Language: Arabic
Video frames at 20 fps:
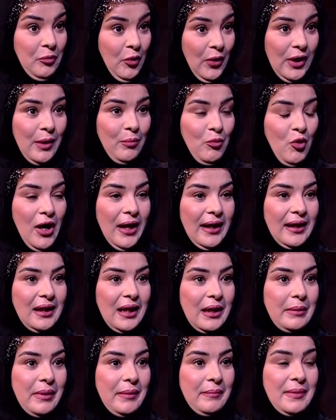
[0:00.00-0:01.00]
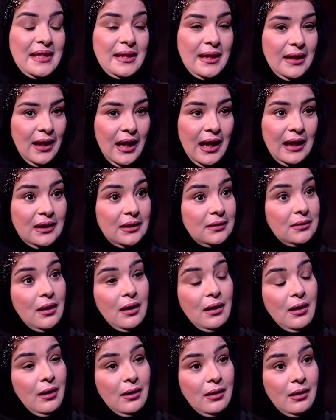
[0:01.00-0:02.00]
وهي محجبه بس عملت
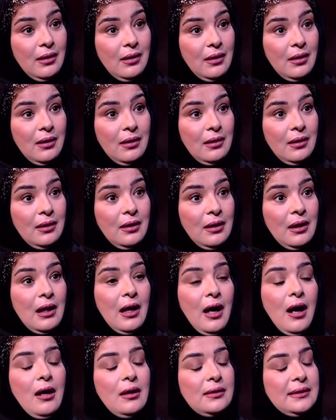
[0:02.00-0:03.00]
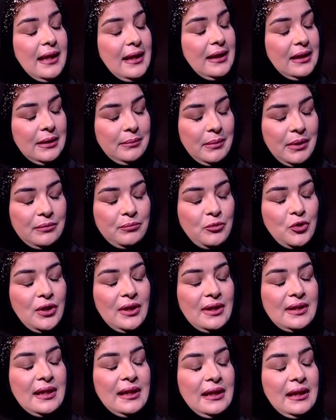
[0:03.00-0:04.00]
اعتقد مسلسلين اه تقريبا صح
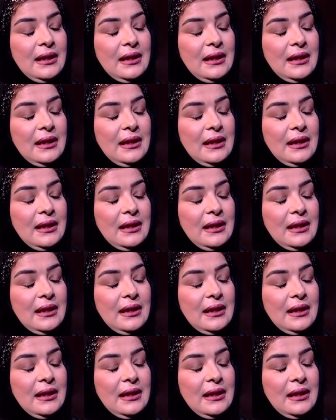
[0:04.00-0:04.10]
وبعد كده